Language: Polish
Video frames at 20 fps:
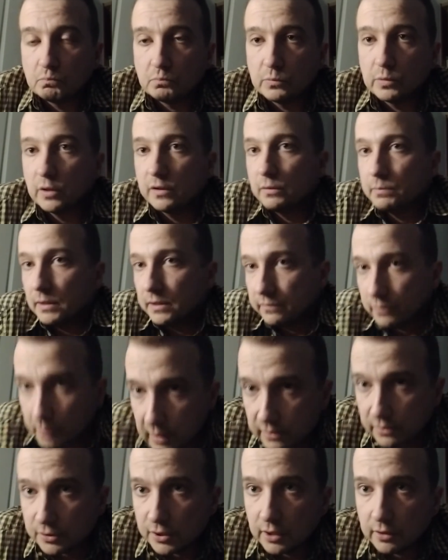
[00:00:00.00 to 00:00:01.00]
Drodzy Państwo,
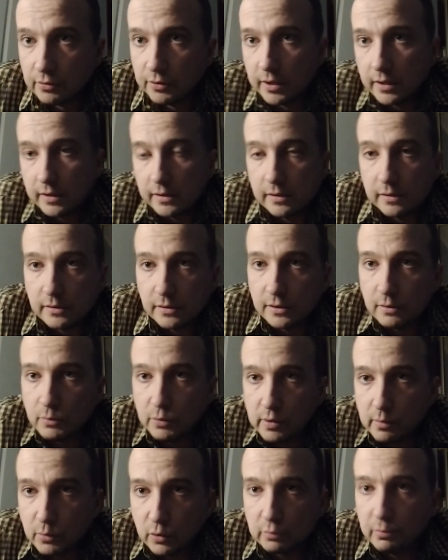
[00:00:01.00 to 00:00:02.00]
bardzo dziękuję, że
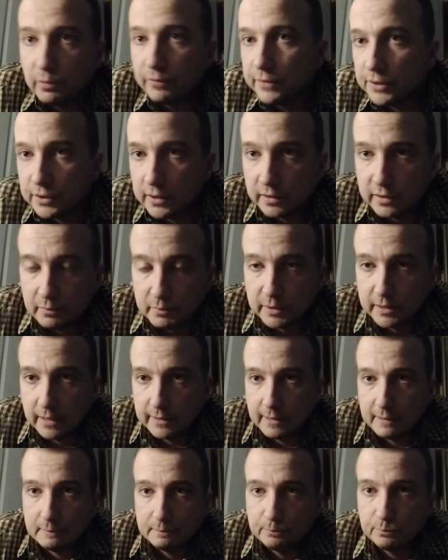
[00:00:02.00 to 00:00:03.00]
mogłem odpowiedzieć na te
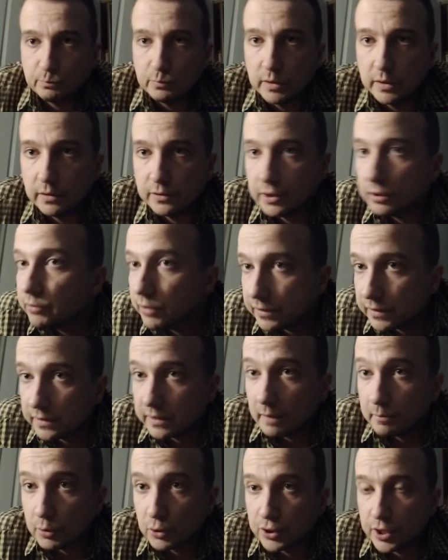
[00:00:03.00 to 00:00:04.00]
pytania. E, dziękuję za
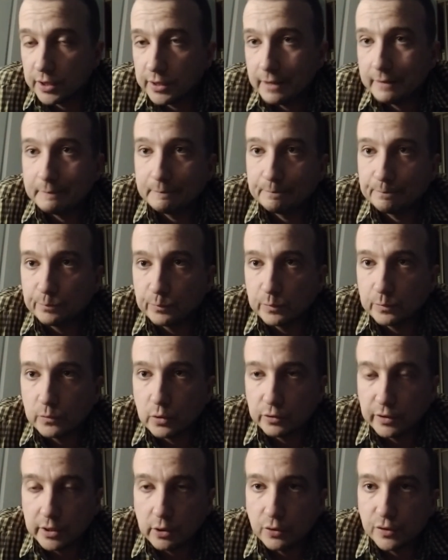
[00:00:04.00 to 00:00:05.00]
zaproszenie mm,
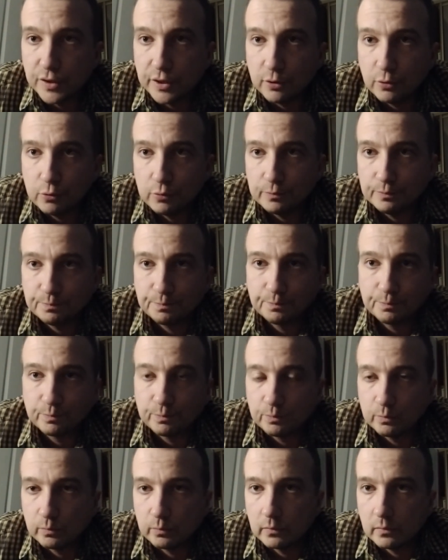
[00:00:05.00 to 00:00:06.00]
do tego cyklu.
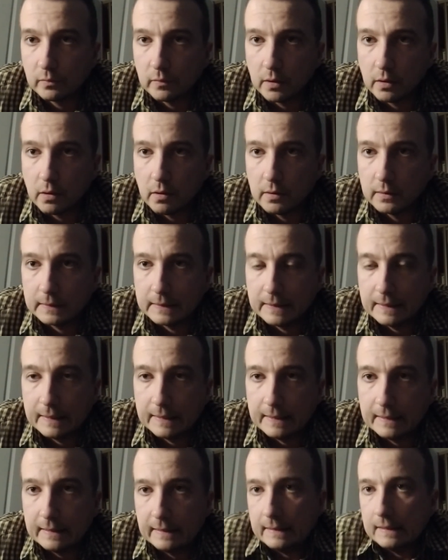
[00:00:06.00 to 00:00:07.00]
Mm,
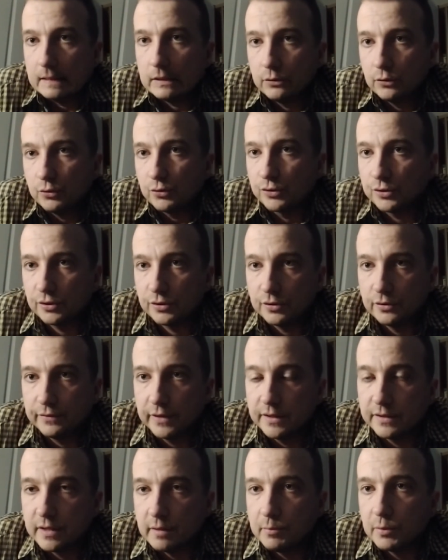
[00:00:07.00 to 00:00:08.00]
cóż
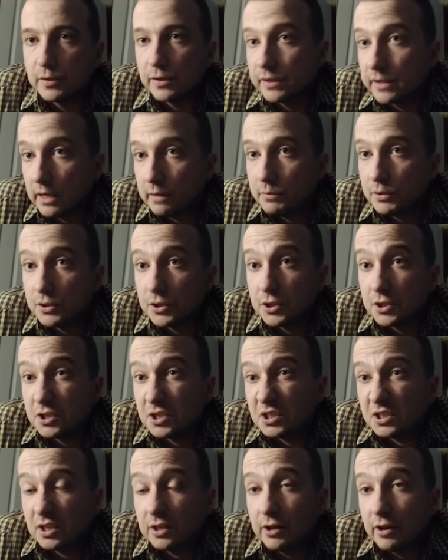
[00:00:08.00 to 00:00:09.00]
więcej, pozostaje mi
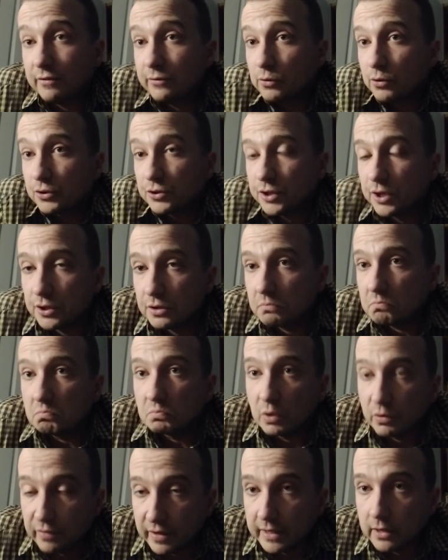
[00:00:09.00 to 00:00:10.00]
życzyć tylko i wyłącznie
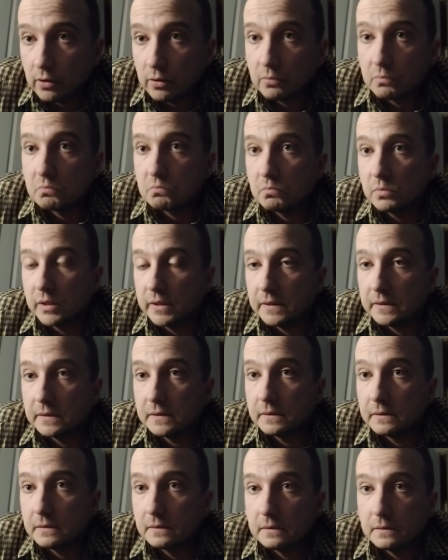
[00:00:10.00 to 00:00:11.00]
nowego,
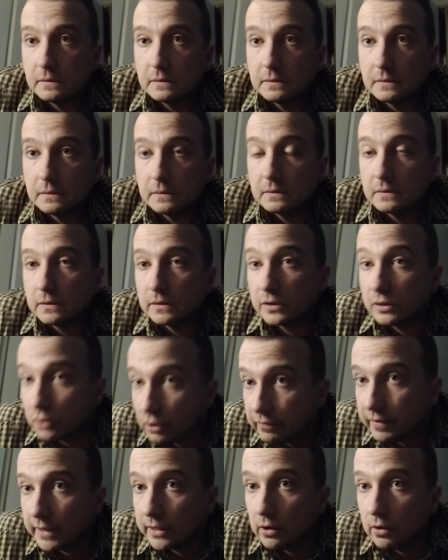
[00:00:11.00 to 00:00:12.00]
e,
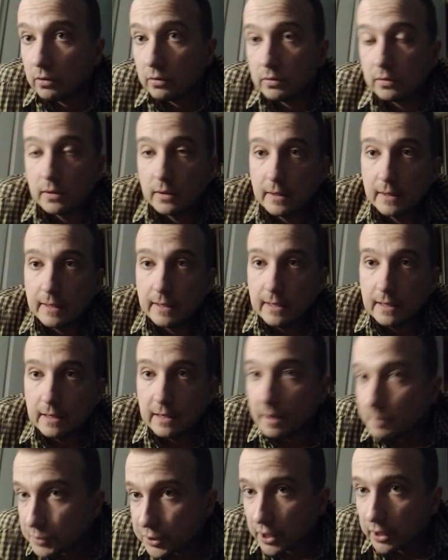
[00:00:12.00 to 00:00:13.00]
zdrowego,
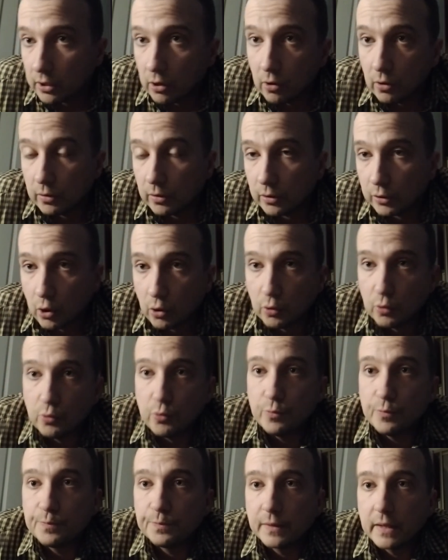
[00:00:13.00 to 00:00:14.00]
lepszego
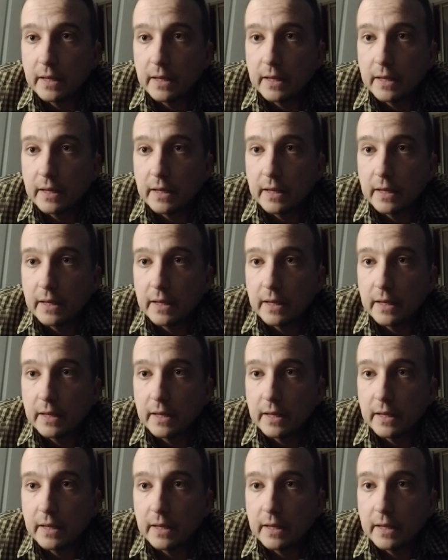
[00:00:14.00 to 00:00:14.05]
roku